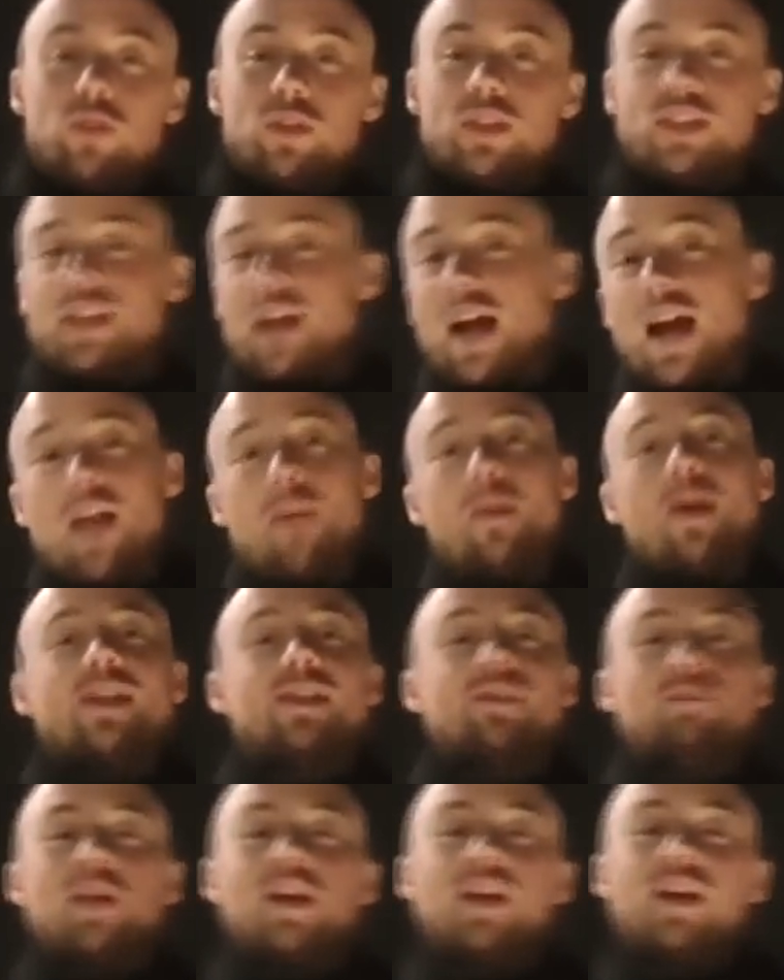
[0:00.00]
Und die
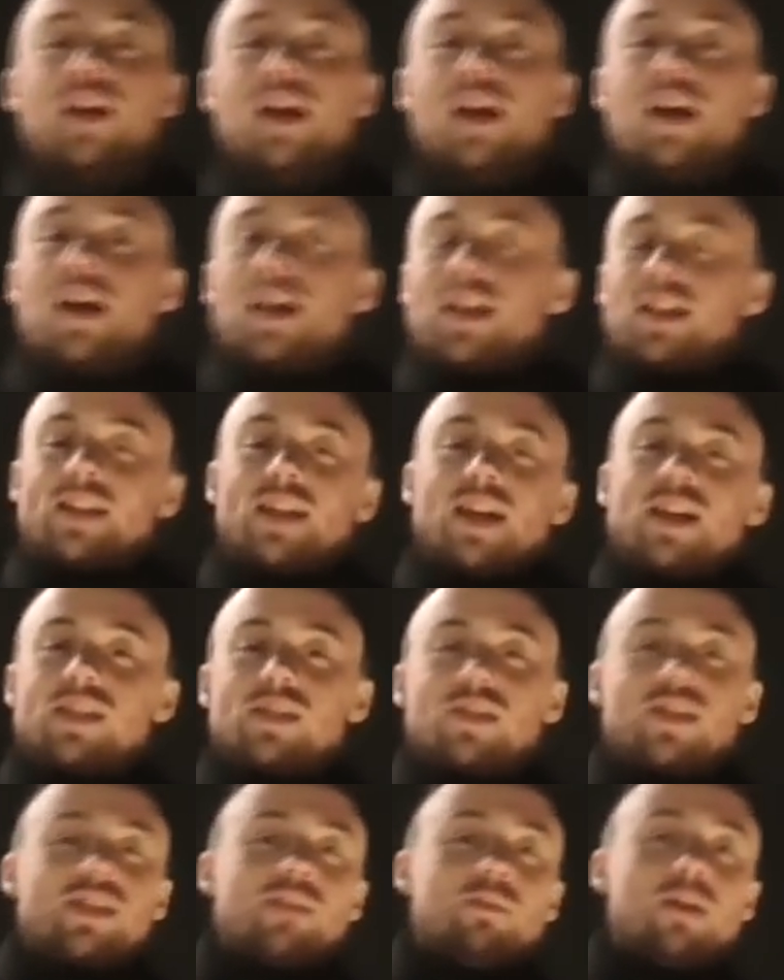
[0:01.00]
allermeisten Männer, das
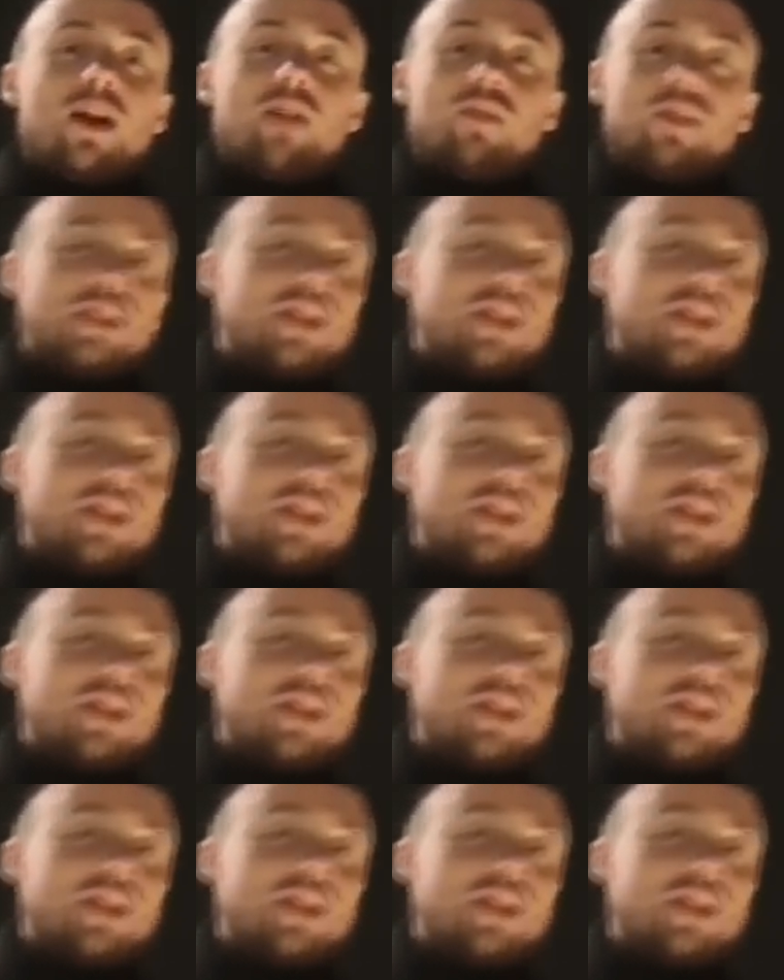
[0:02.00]
Erste, was sie machen,